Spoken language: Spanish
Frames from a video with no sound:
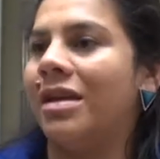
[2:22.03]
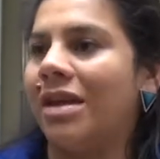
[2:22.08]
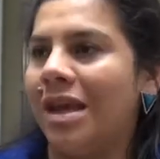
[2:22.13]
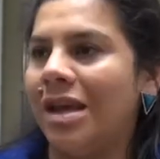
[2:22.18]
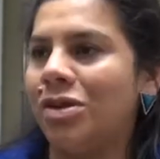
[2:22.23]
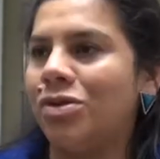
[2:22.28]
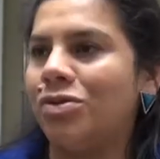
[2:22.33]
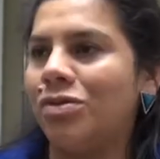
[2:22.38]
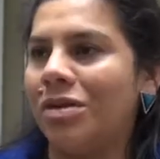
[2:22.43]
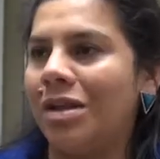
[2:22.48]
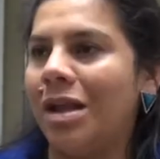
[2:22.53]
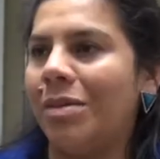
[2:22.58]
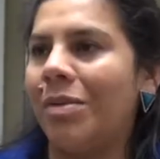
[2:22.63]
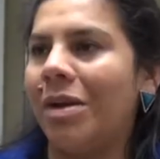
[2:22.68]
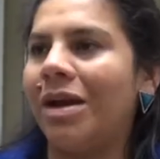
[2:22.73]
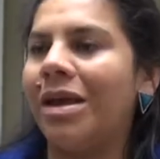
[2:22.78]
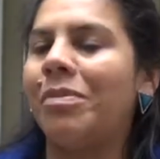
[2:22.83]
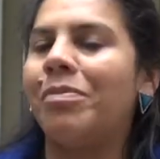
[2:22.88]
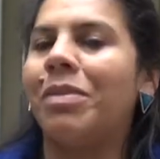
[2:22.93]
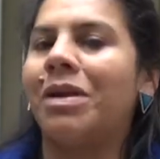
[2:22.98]
que es un
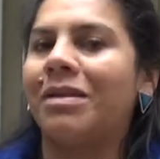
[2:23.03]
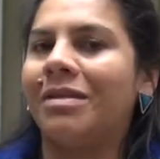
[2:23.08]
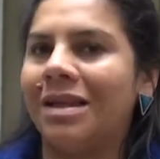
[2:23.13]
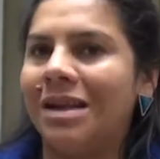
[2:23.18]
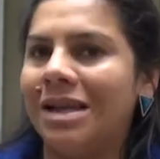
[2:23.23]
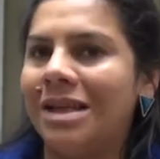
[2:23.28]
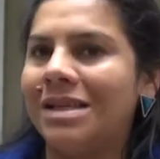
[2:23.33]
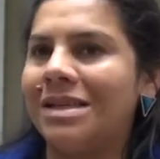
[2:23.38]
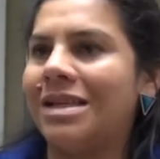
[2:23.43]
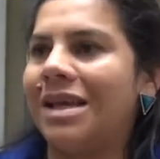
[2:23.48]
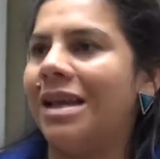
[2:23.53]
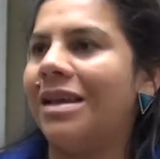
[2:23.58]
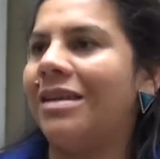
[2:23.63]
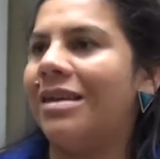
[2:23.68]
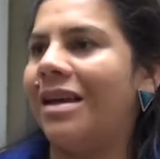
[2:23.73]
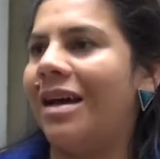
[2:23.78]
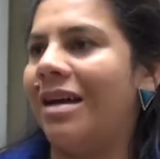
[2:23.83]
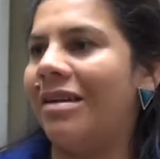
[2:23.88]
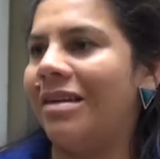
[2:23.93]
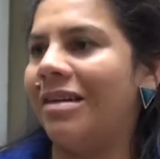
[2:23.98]
tema que pertenece
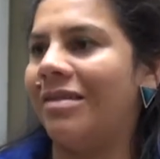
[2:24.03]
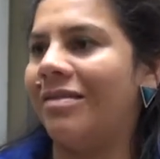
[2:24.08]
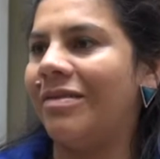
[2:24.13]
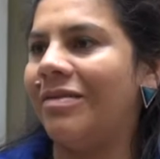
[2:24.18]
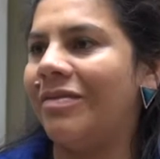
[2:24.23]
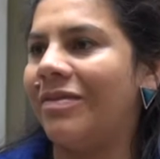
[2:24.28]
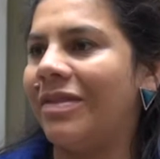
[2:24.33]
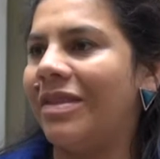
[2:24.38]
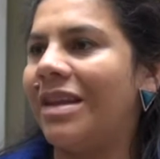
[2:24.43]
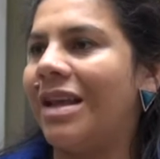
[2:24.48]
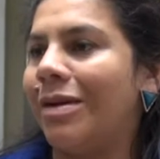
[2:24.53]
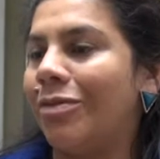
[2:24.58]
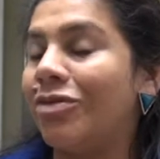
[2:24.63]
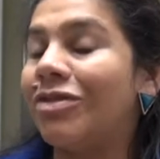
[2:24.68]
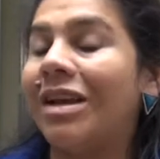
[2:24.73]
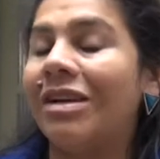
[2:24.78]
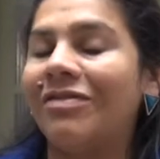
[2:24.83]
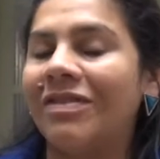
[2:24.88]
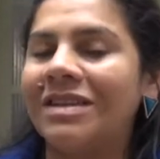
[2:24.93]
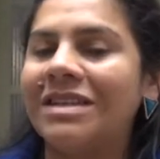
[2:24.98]
al,
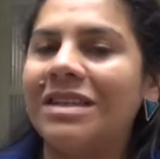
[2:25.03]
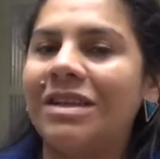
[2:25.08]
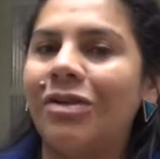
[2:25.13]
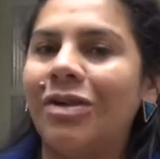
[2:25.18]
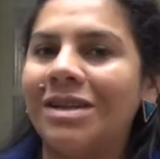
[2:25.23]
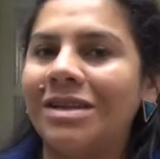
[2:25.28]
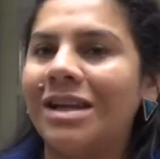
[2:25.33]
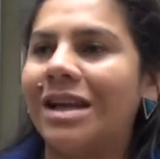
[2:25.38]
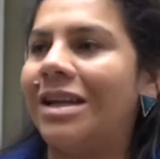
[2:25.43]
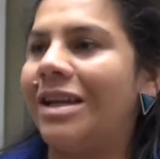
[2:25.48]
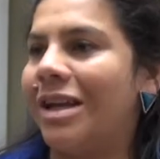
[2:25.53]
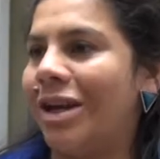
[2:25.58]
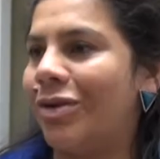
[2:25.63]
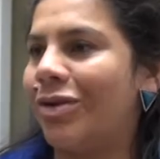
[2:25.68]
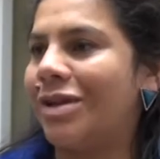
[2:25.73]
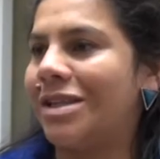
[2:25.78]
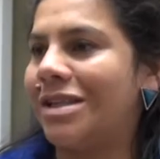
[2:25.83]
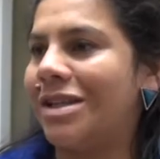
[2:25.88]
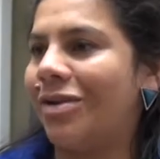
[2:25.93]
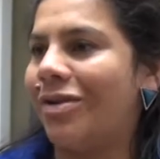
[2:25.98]
digamos que al Festival
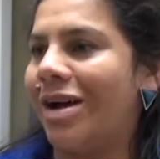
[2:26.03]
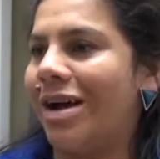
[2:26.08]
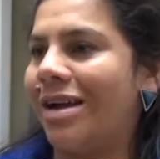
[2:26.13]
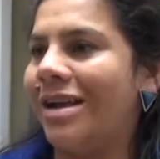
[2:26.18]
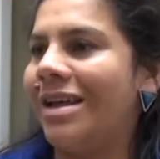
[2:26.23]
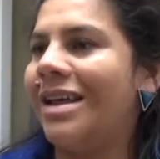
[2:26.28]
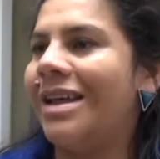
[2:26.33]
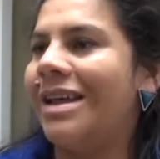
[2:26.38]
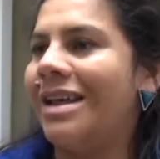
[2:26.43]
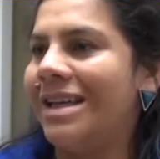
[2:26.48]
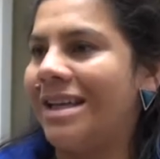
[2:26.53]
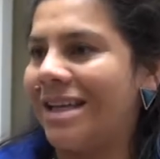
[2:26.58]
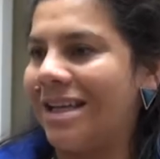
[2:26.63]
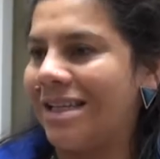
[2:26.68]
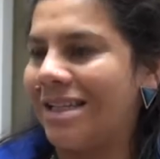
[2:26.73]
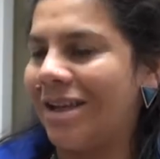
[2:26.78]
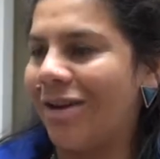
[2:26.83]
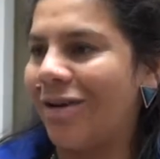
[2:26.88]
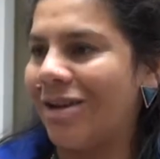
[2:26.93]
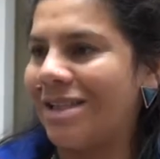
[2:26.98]
Salinero que se va,
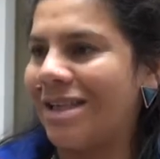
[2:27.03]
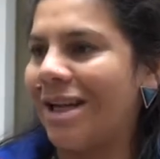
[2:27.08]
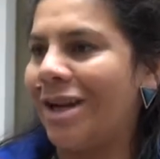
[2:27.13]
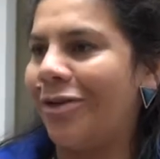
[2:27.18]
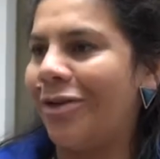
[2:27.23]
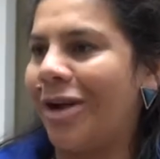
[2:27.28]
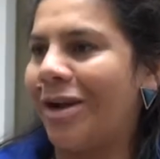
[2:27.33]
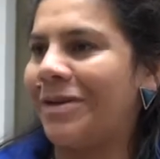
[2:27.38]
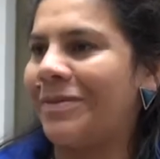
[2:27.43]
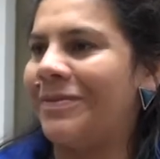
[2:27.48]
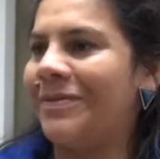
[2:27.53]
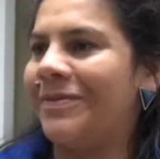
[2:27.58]
que se va a celebrar.